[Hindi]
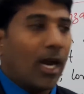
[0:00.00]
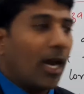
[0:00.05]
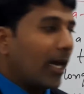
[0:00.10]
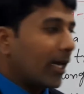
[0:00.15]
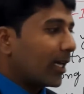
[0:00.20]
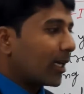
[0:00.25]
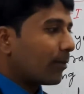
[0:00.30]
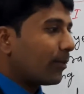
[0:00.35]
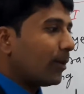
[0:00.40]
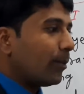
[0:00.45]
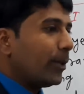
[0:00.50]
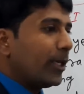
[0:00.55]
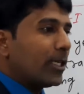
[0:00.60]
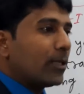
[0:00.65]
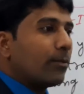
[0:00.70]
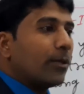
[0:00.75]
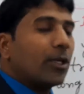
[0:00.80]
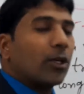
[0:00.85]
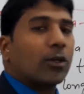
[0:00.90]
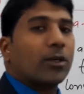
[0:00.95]
अगर मैं बीच
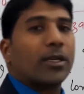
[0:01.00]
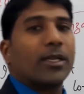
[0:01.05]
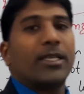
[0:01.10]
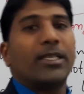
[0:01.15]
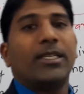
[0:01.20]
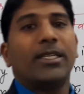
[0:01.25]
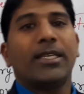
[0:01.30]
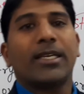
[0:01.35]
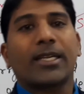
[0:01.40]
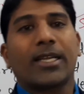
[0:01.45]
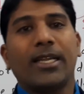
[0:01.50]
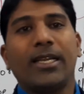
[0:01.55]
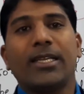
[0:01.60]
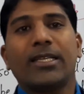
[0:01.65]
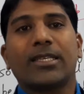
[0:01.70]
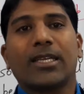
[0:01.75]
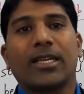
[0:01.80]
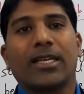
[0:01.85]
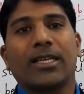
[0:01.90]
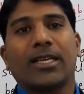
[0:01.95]
में डॉक्टर इंजीनियर के लिए
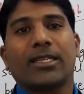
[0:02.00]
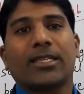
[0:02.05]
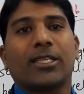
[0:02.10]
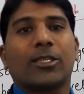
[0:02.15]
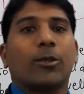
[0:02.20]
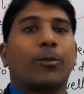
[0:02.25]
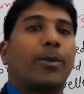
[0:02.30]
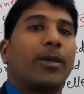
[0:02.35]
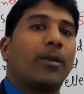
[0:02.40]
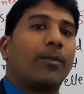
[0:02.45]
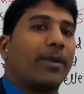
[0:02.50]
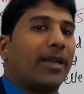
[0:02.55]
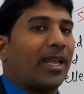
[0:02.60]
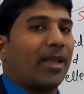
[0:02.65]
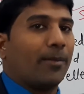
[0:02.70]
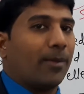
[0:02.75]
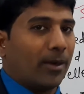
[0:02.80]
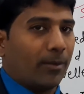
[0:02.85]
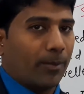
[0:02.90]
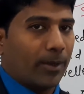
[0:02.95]
चला जाता तो फिर मैं
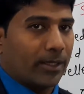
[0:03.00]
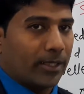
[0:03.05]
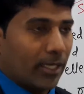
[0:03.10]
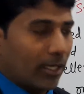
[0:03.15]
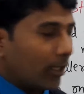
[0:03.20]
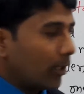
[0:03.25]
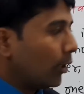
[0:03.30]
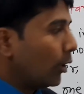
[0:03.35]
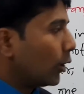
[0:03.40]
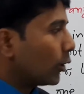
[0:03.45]
नहीं बन पाता